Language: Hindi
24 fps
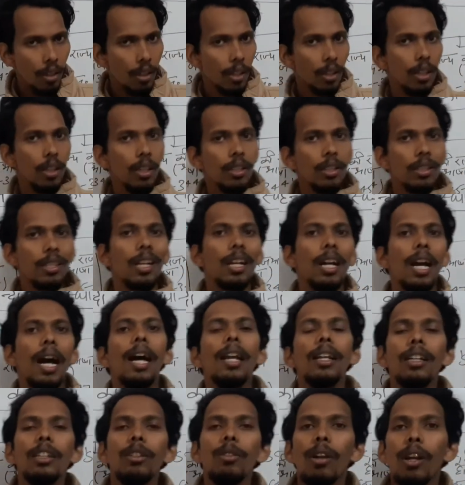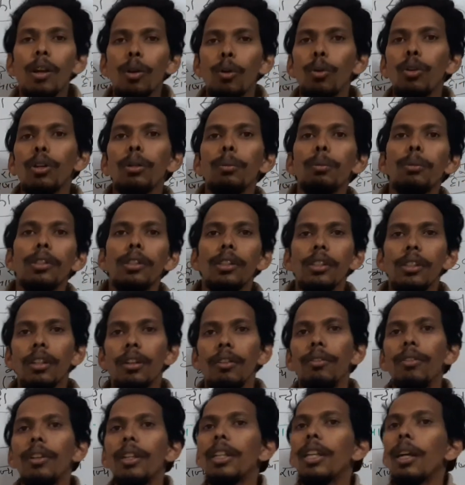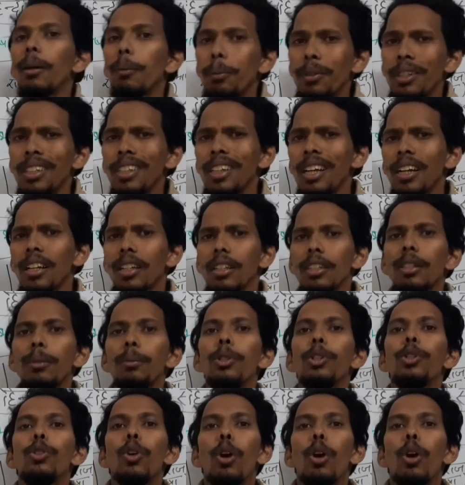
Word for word: कि सरकार के द्वारा कोई भी विज्ञप्ति या किसी भी